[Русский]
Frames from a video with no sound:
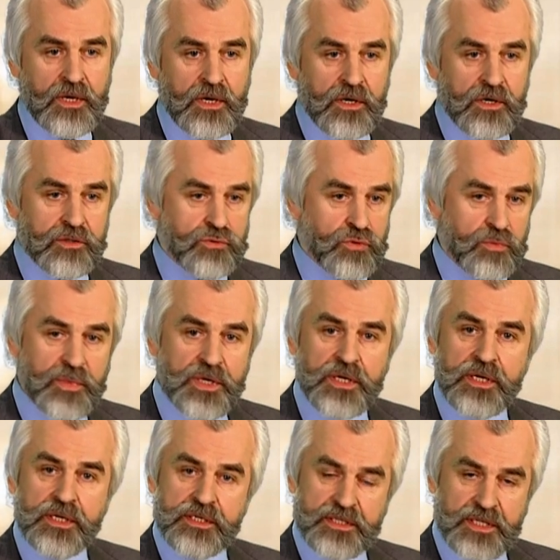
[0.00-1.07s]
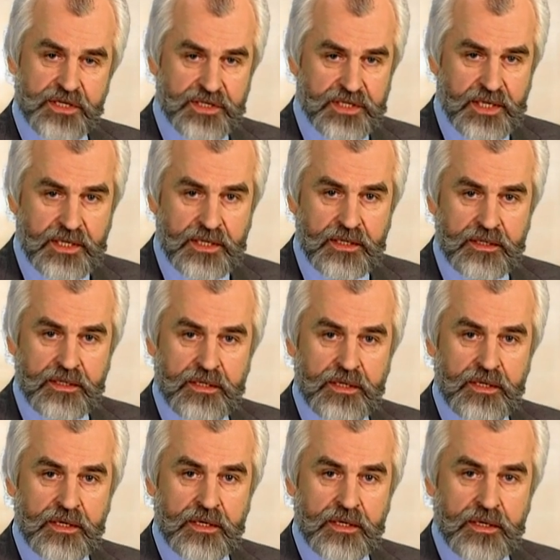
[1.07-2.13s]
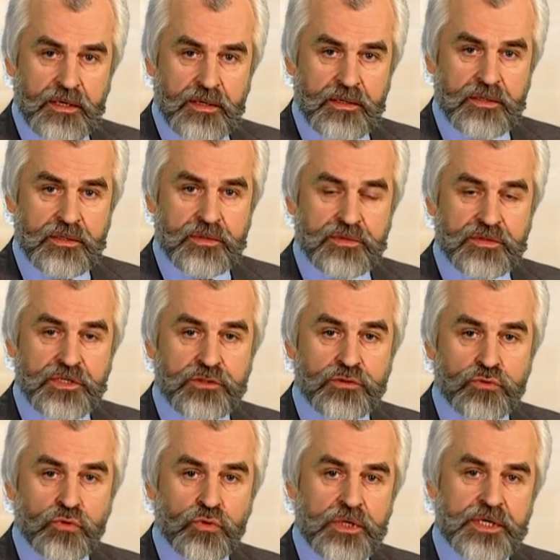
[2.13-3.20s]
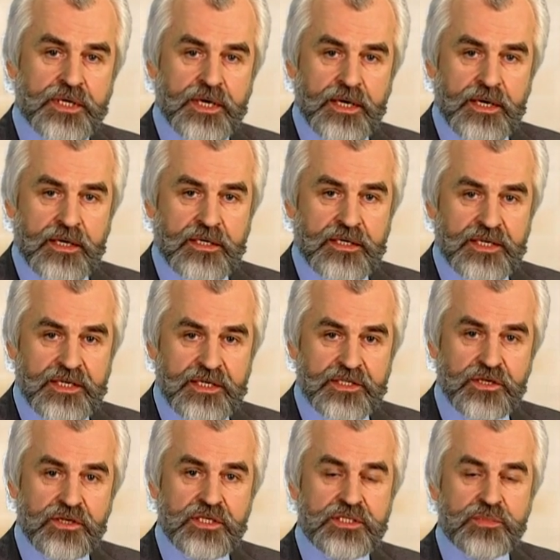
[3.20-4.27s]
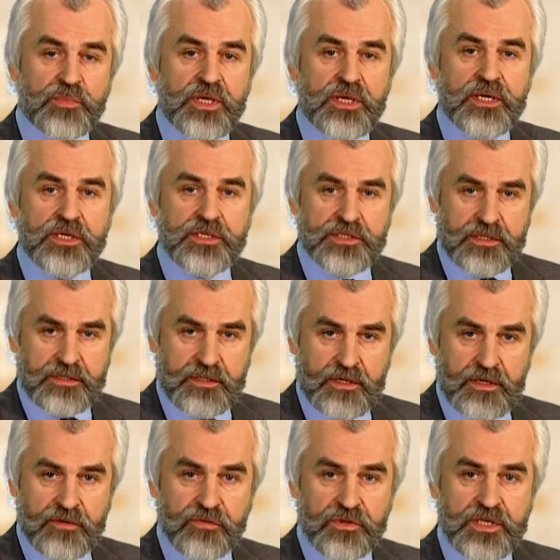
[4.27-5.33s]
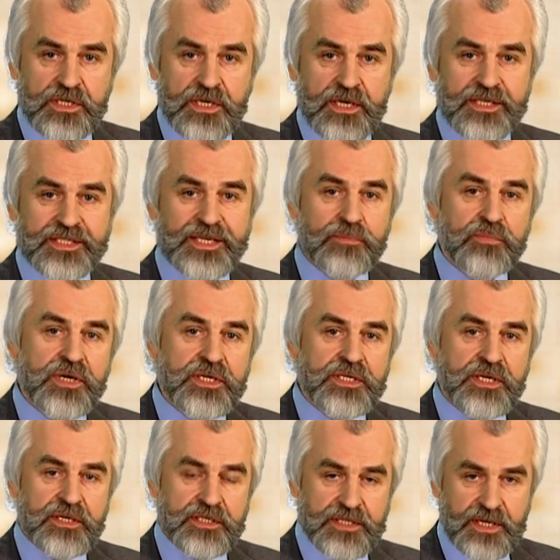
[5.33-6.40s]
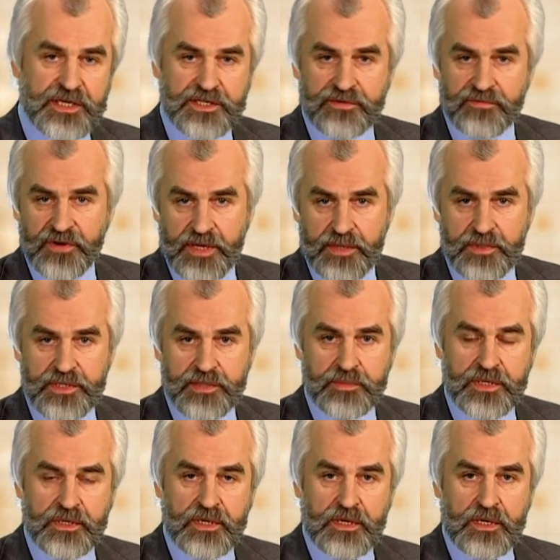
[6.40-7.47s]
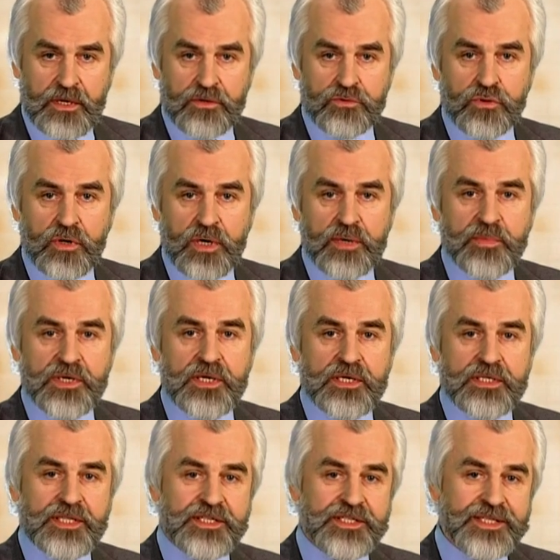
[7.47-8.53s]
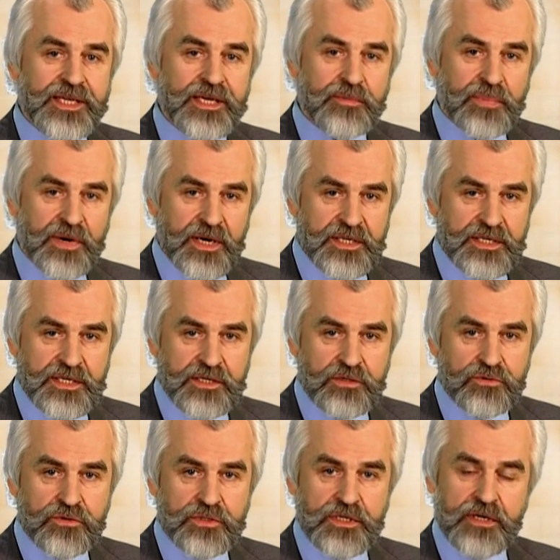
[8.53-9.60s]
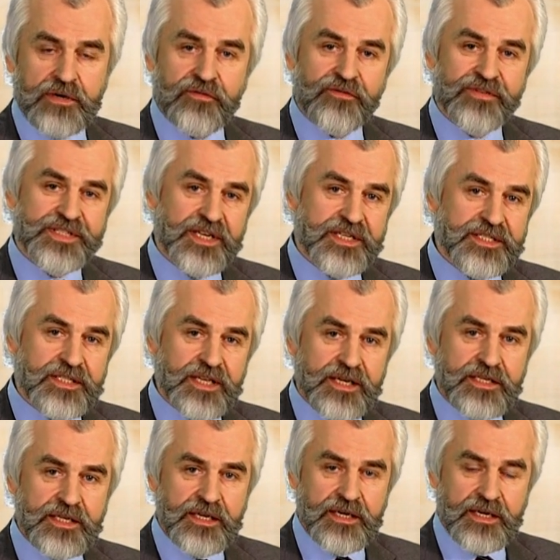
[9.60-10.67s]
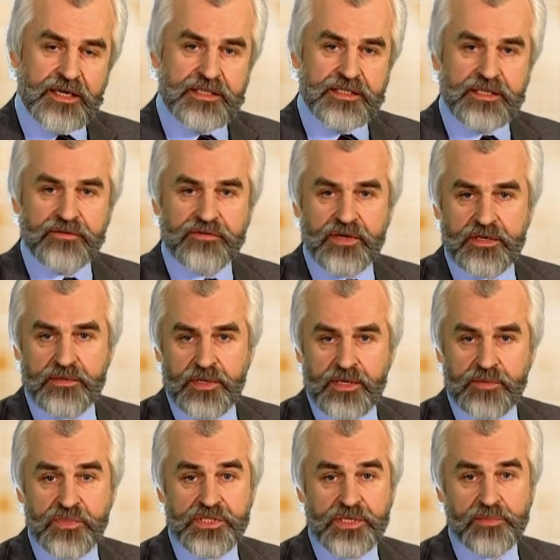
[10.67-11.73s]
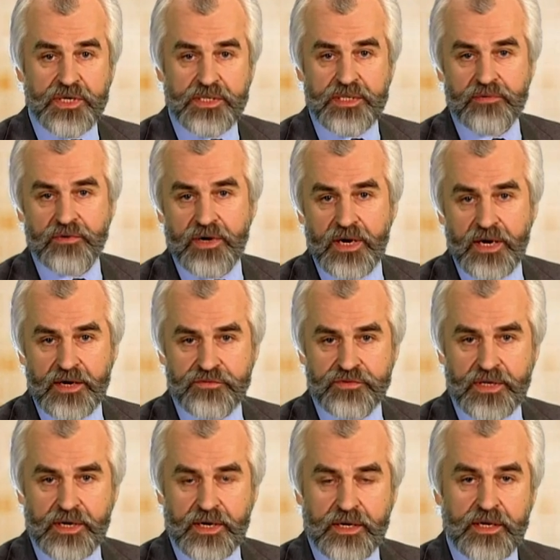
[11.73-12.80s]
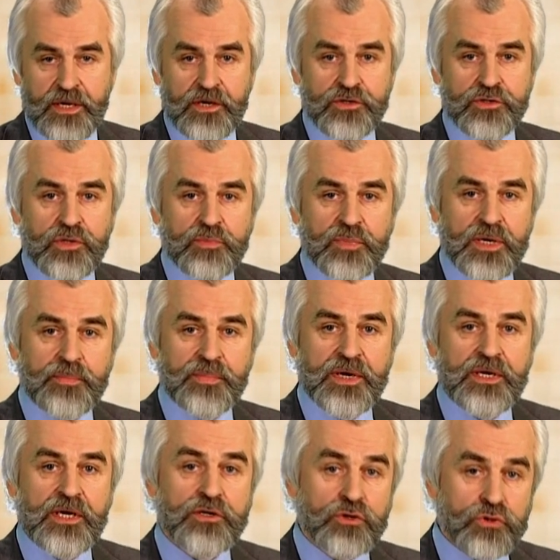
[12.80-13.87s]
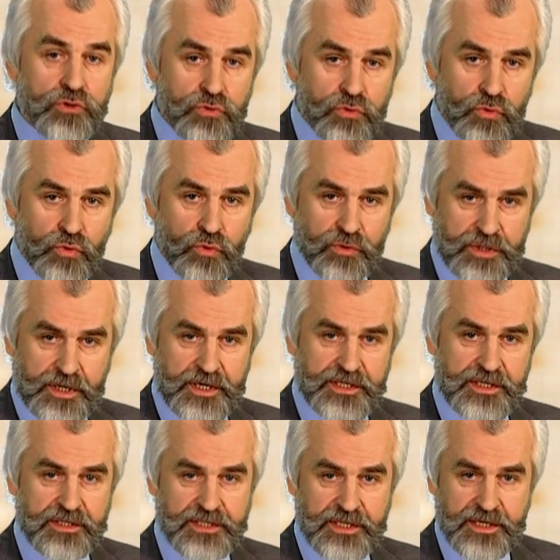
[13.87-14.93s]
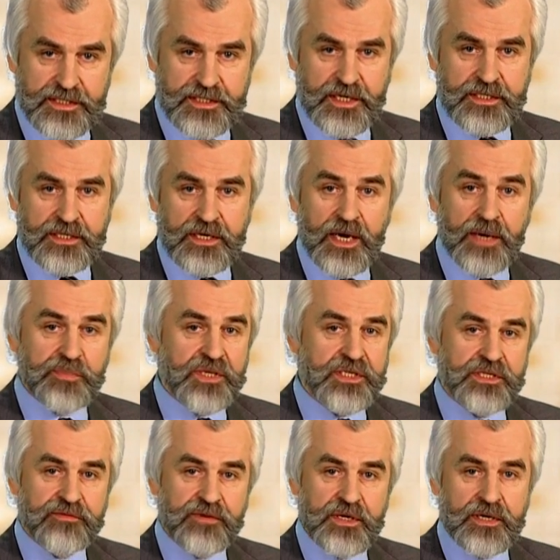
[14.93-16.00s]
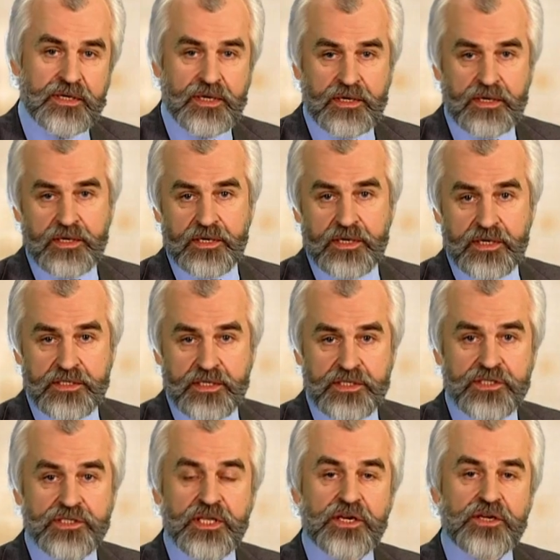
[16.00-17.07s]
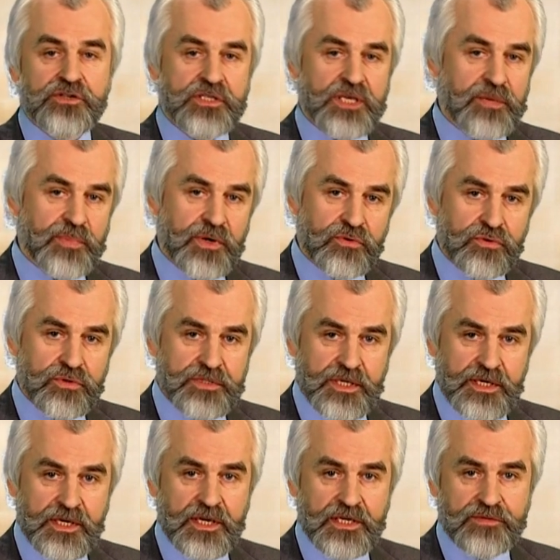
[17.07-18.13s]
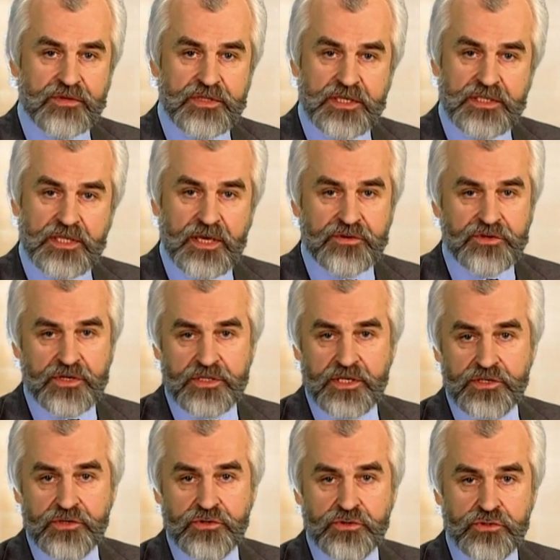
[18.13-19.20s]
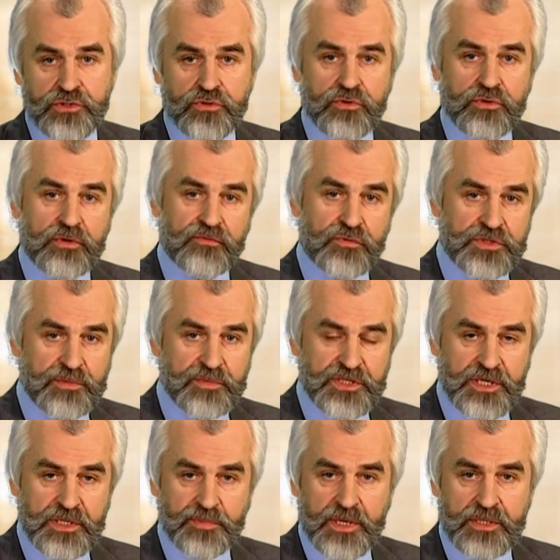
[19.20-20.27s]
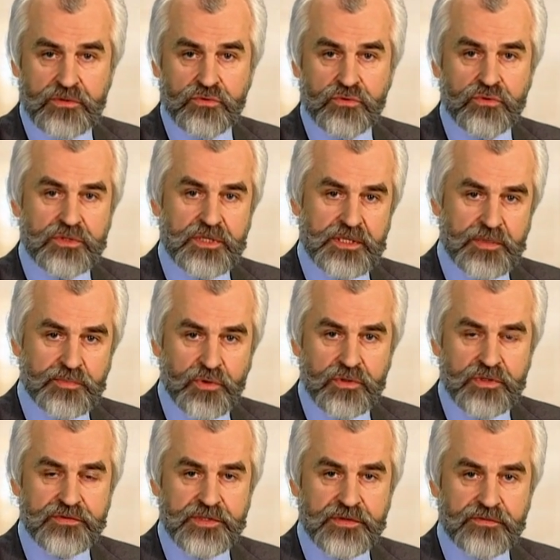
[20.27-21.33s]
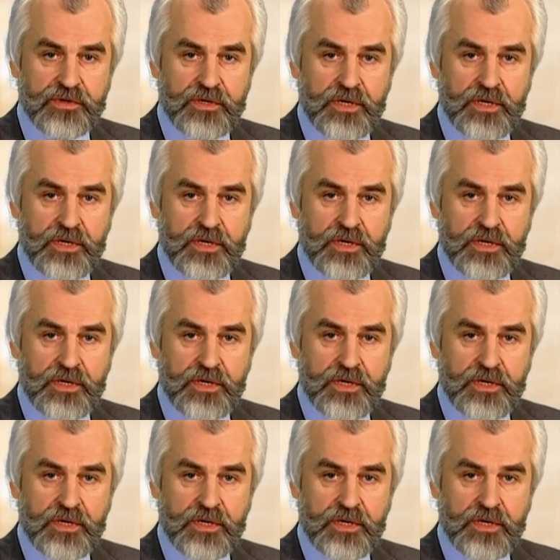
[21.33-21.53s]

Э, то мы должны э, не только соизмерить вот эти события с нашим временем, но мы должны проникнуть в сознание этого безымянного автора, чтобы понять, что он хотел сказать, описывая этот исторический поход Игоря Святославича 1185 года на Полоцев.